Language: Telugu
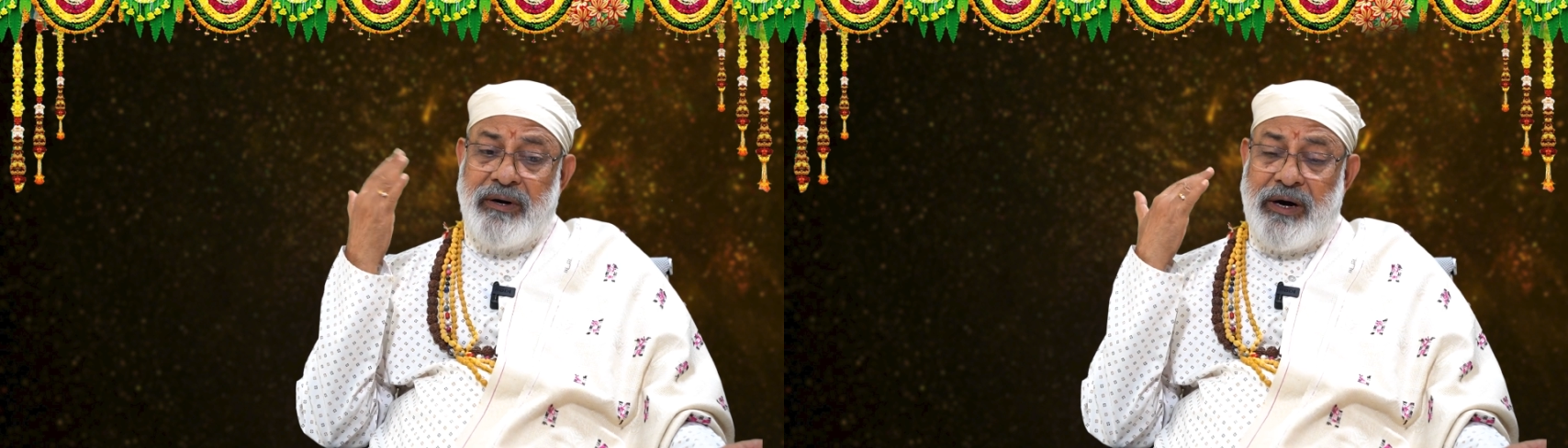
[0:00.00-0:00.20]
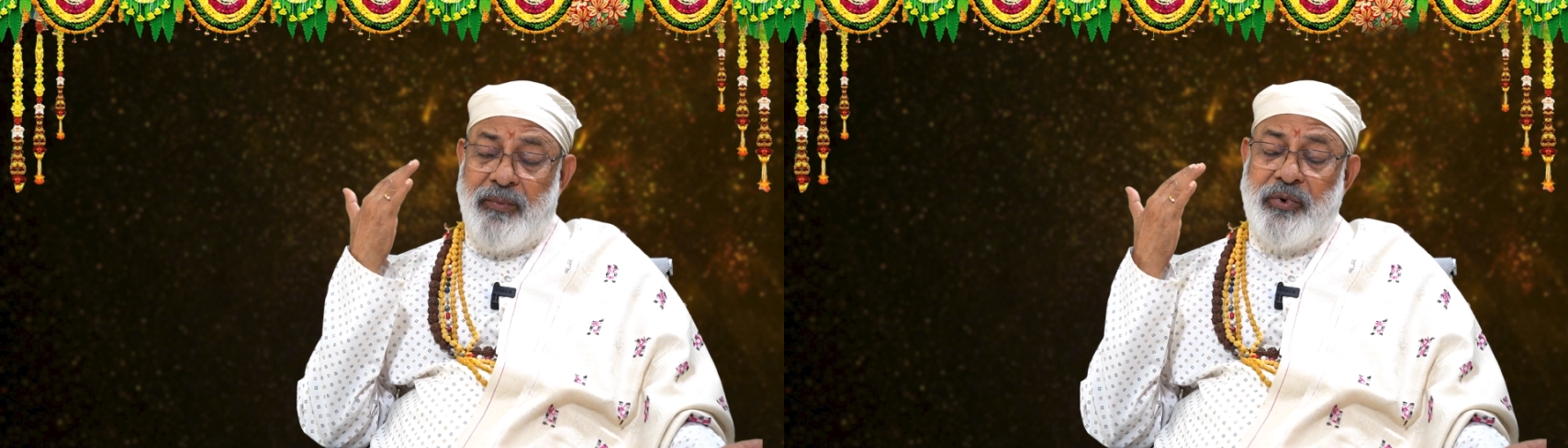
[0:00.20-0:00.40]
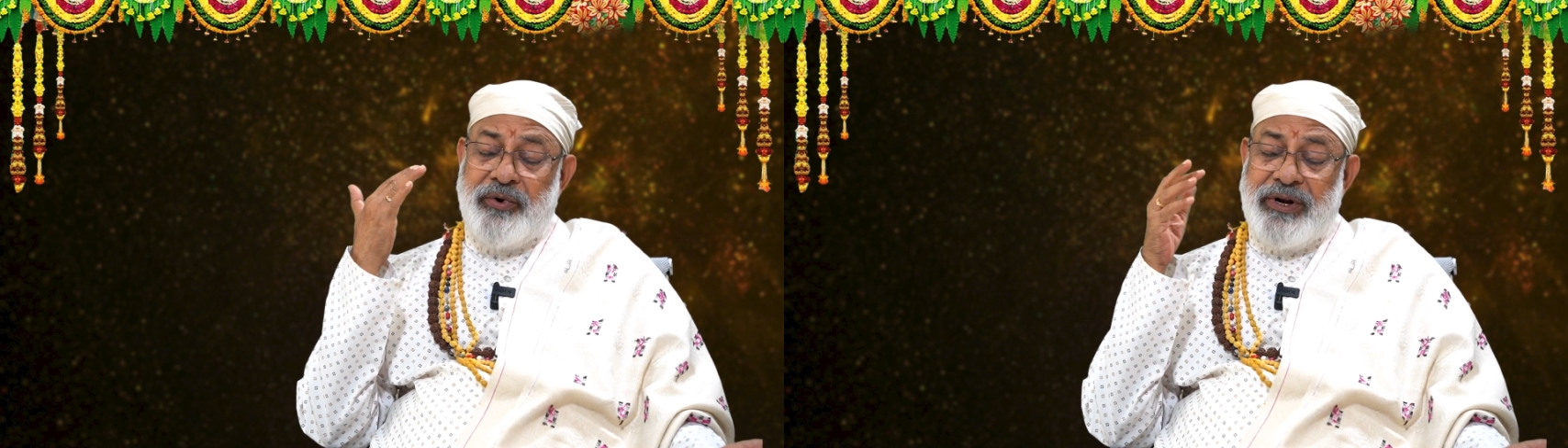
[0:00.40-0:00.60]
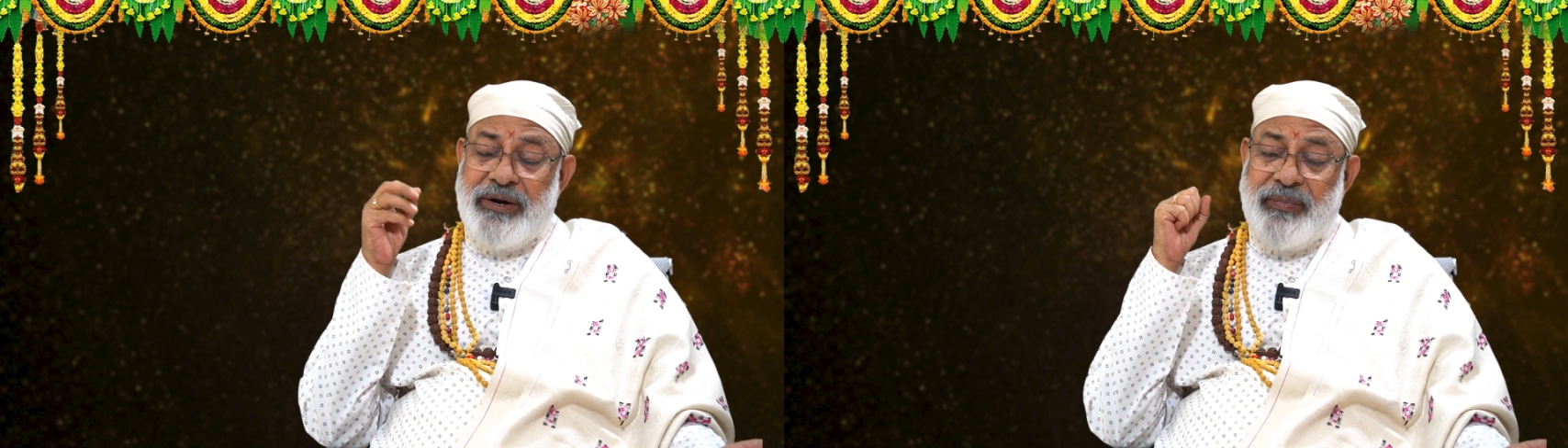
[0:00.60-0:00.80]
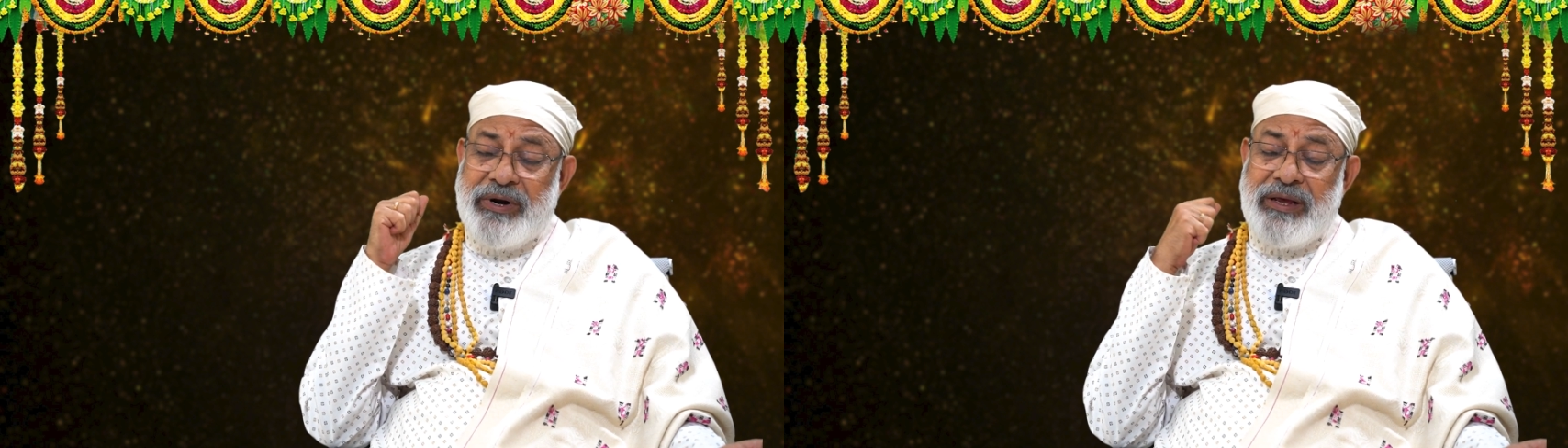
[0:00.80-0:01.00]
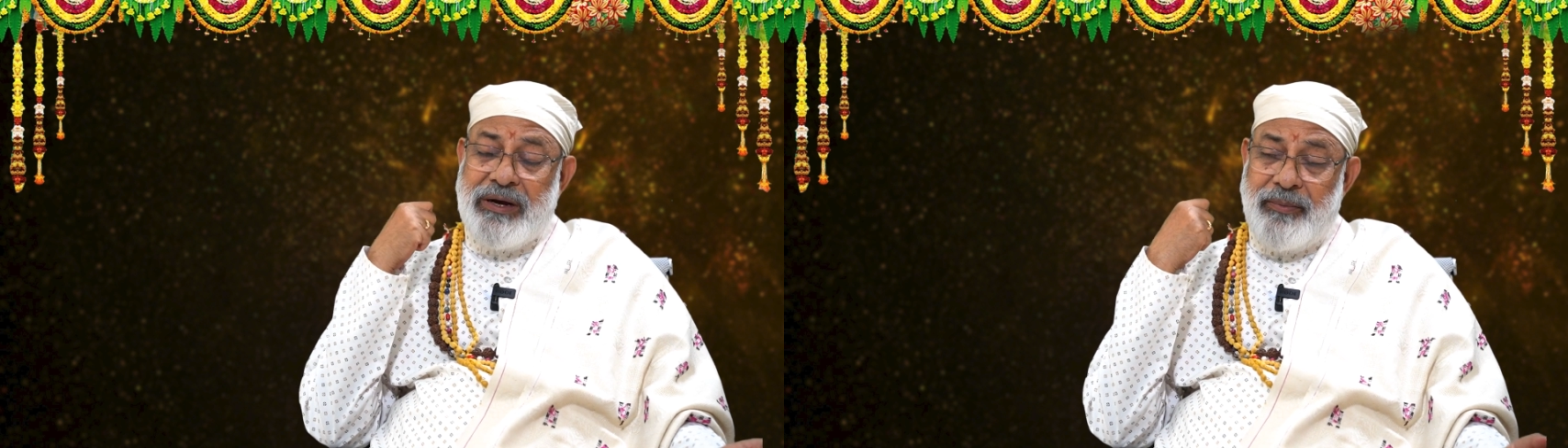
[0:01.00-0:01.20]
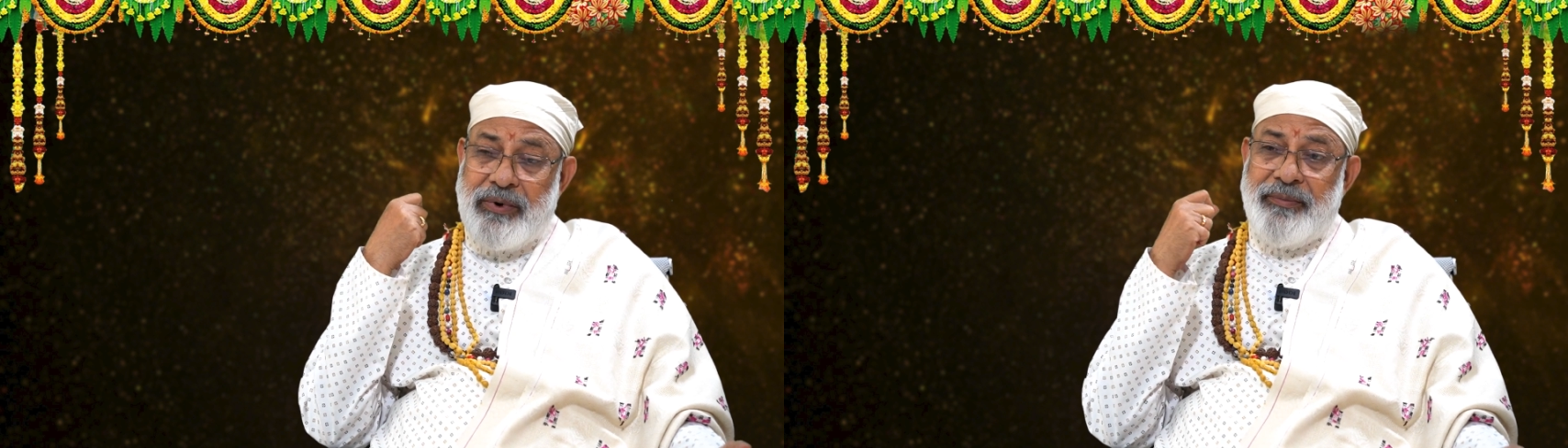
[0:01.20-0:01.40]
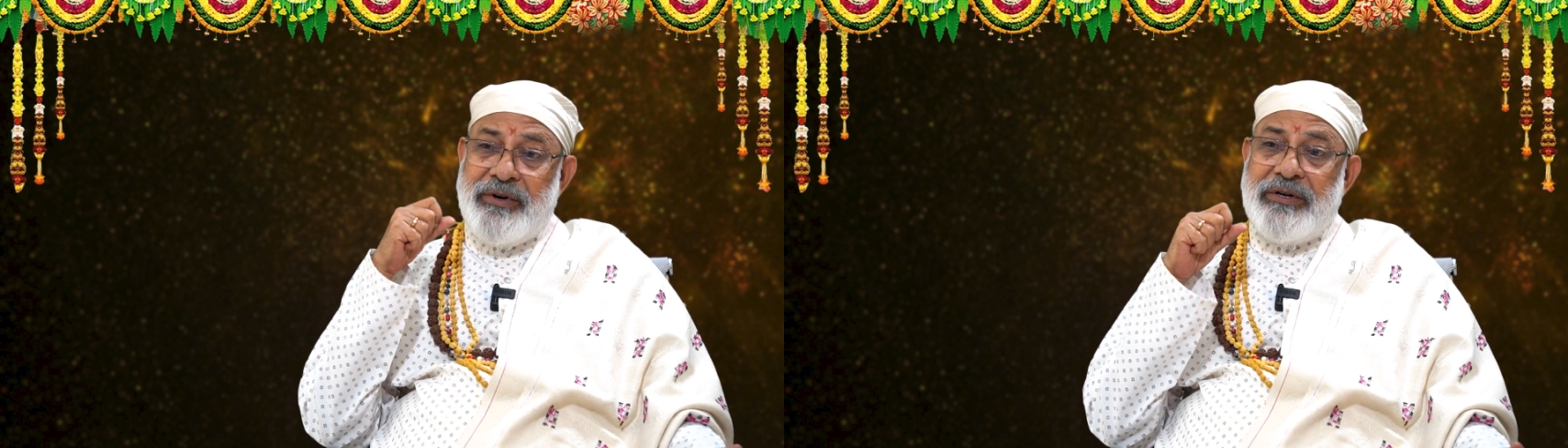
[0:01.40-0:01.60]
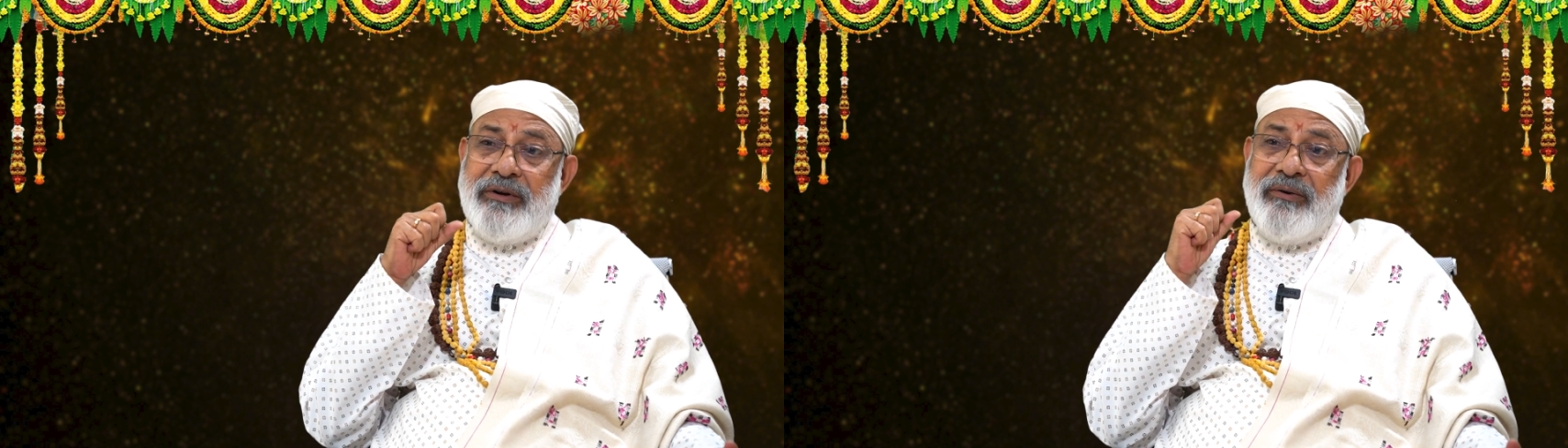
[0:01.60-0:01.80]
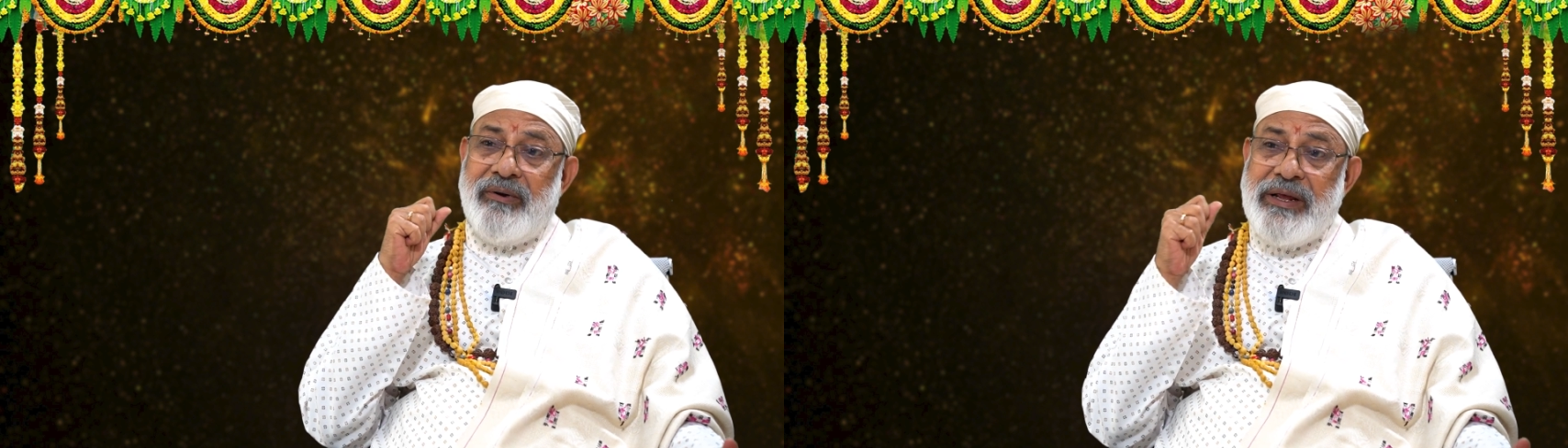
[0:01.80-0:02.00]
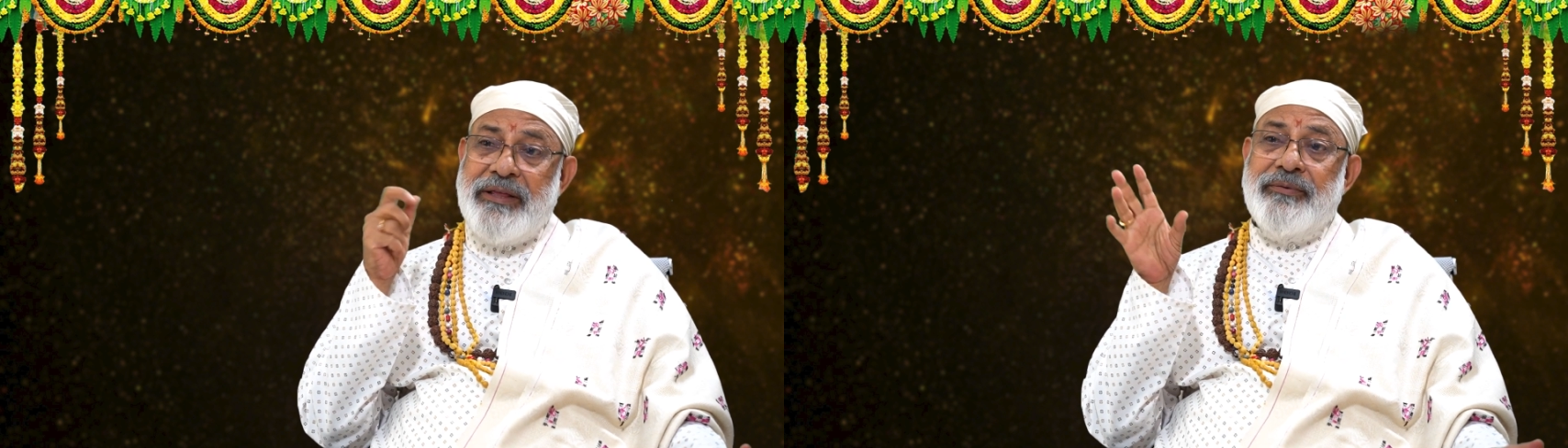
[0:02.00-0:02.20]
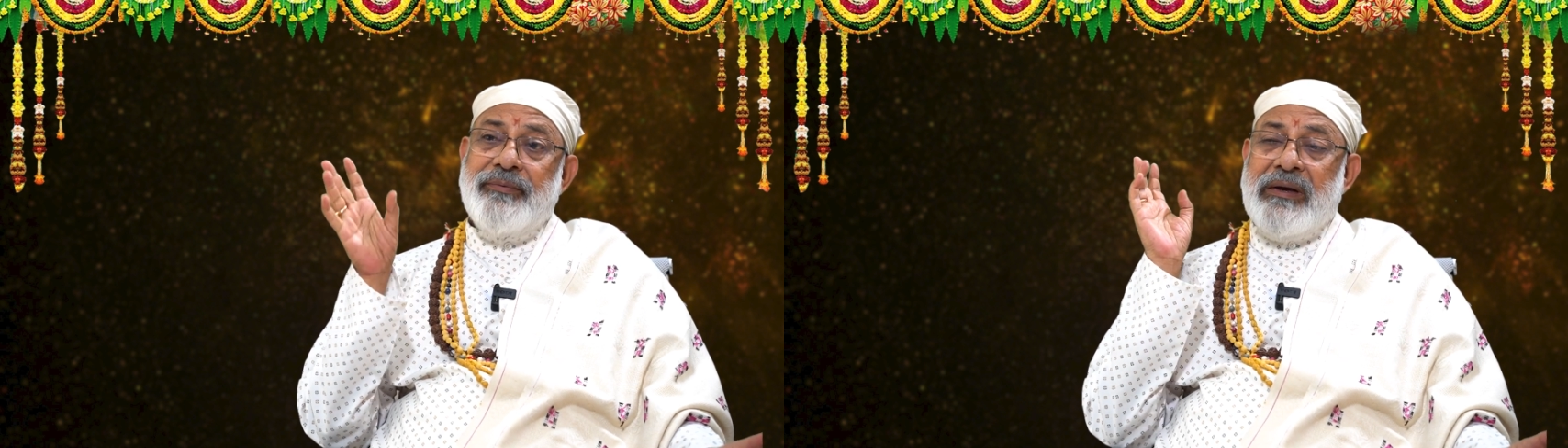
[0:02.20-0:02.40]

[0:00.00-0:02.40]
కంప్యూటర్ ఇప్పటిదాకా ప్రపంచంలో లేదు